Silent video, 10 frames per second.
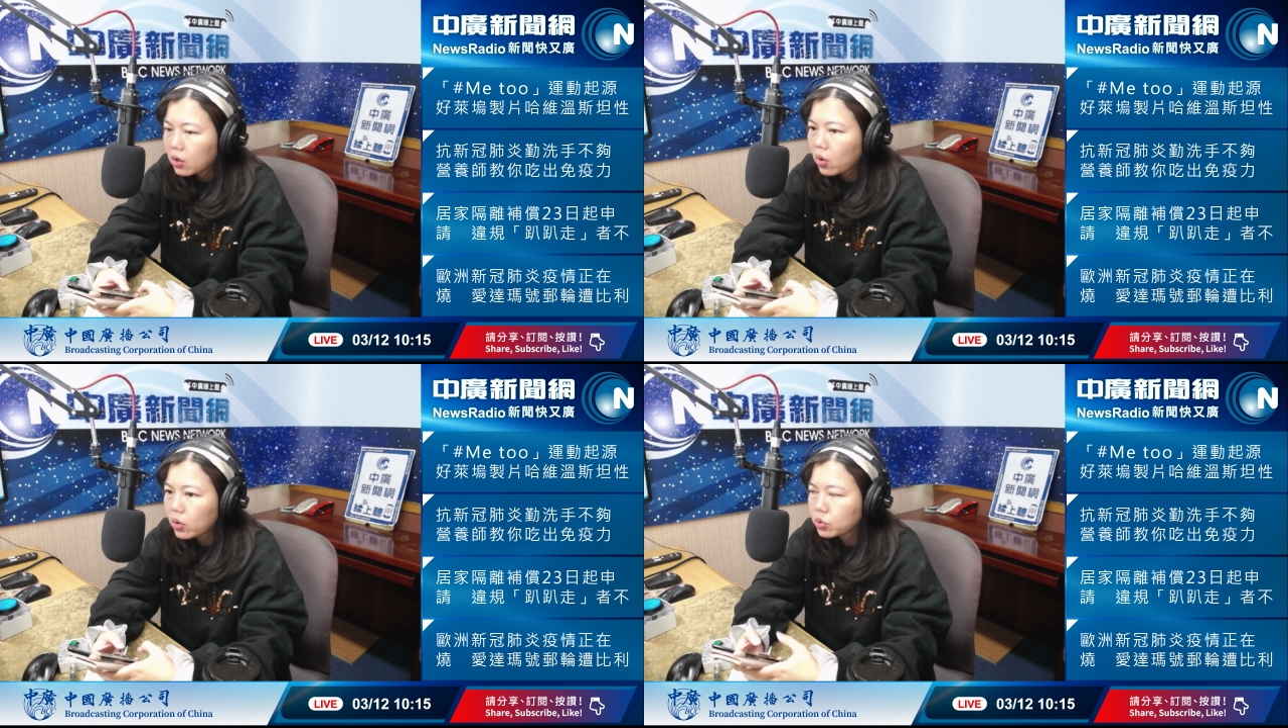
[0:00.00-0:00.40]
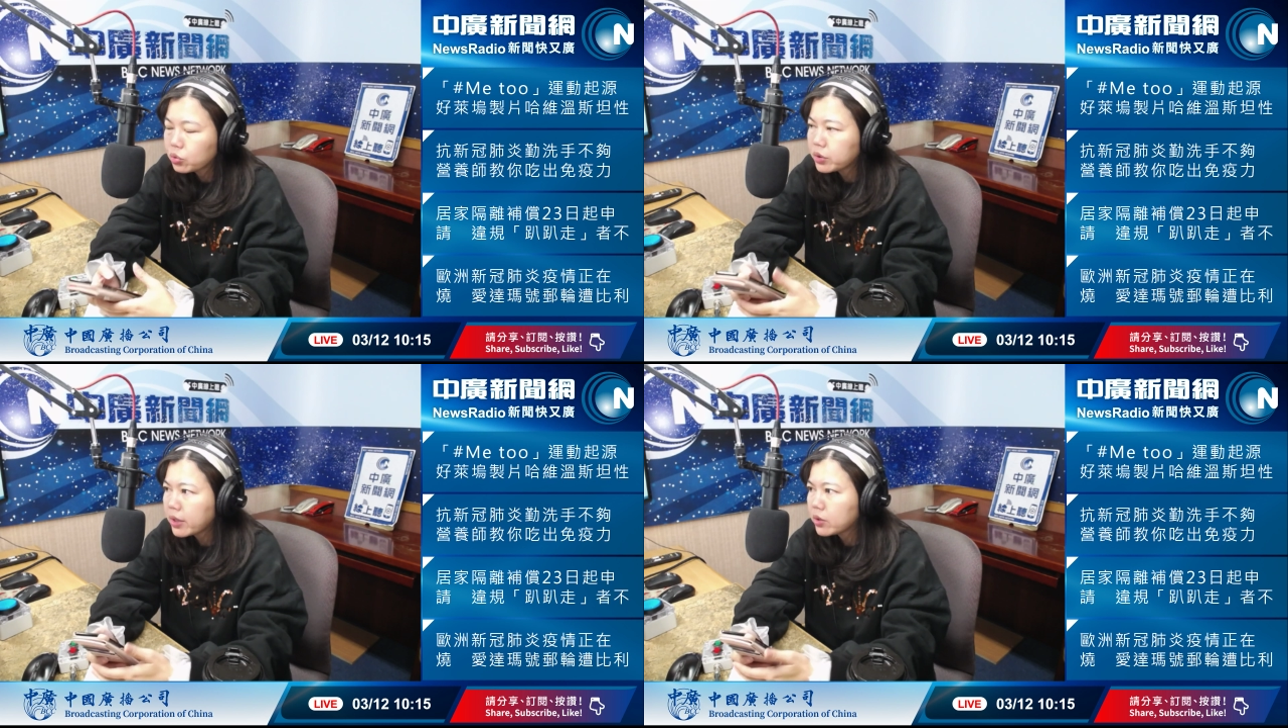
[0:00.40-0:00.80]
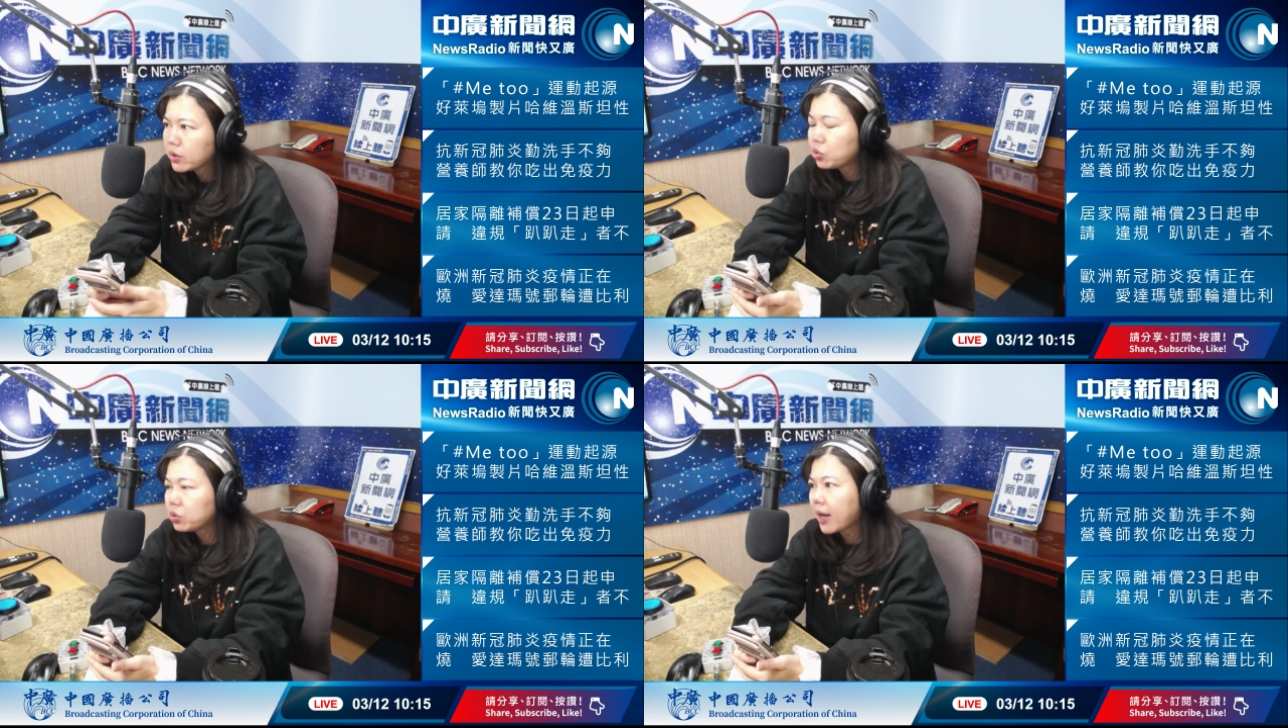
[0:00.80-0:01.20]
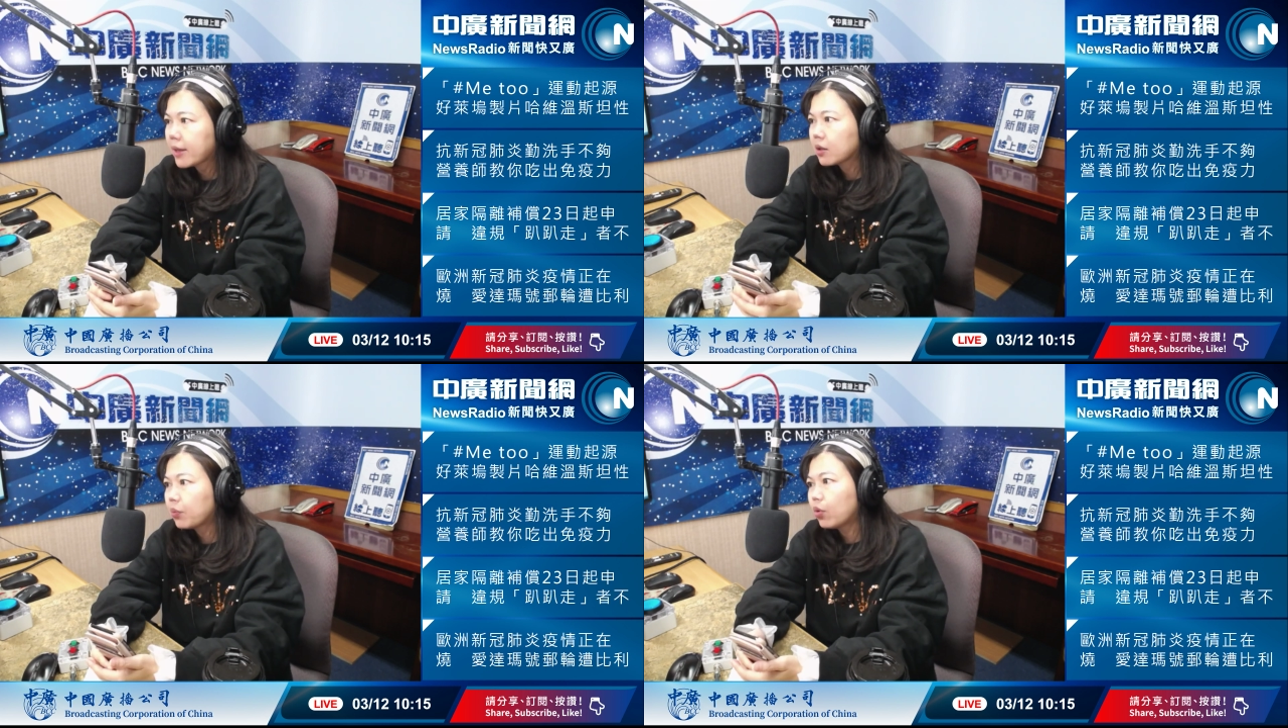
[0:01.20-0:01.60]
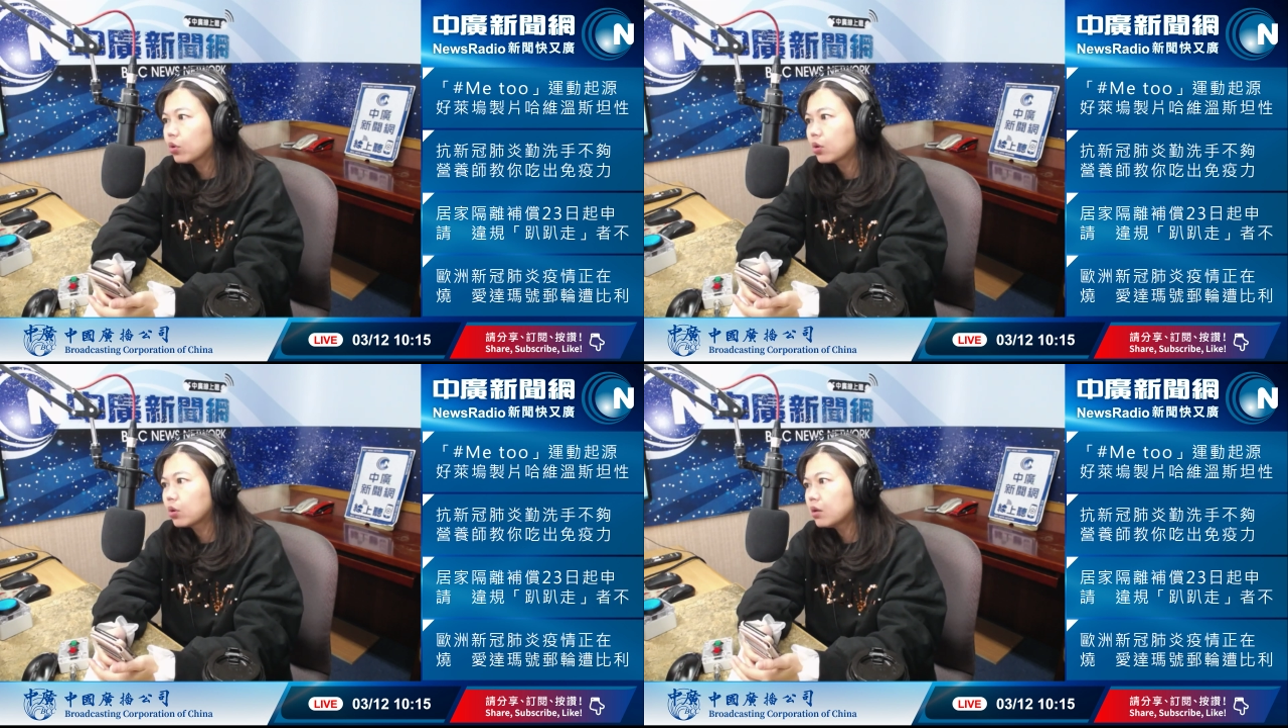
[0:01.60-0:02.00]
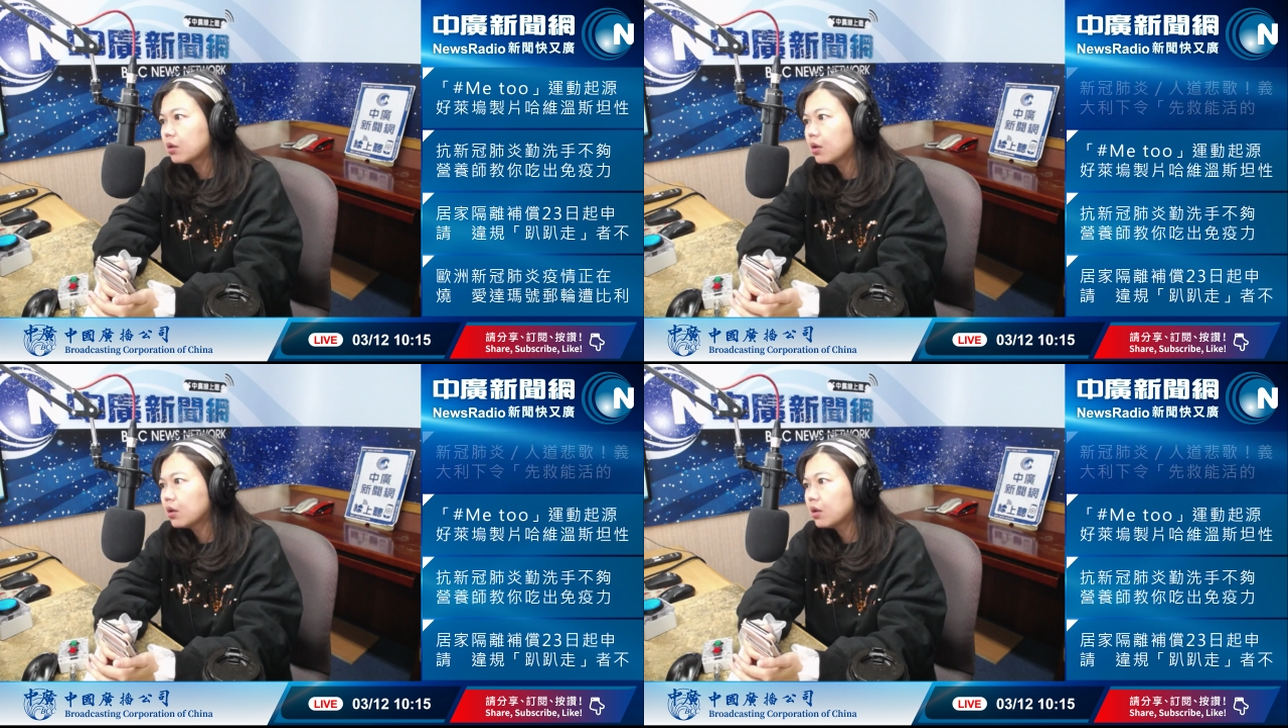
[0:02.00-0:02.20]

又会出现巨大的波动，